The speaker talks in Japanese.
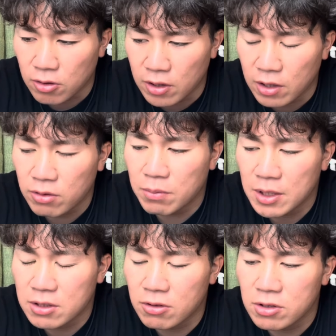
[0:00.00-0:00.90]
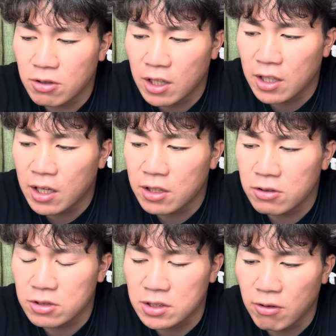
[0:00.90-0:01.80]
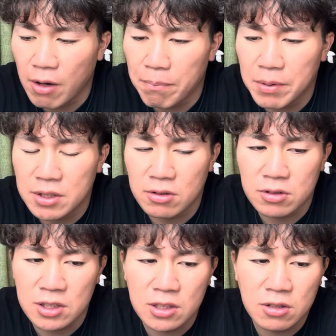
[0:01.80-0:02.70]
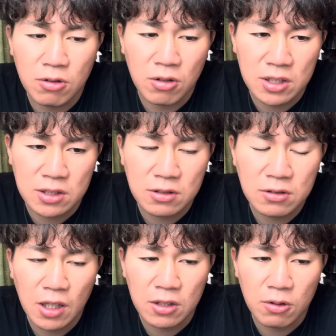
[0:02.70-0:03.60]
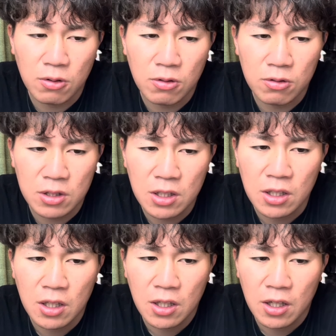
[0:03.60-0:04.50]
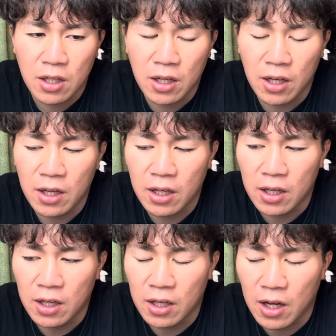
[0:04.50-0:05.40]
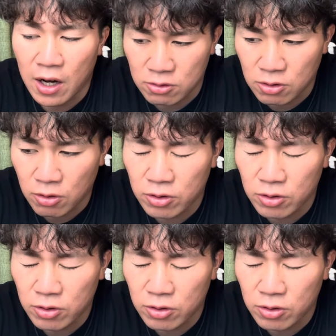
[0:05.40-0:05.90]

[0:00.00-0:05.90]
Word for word: えー、ほんでまあそれのね、原因としては、やっぱりその人口が少いところに、えー、あると。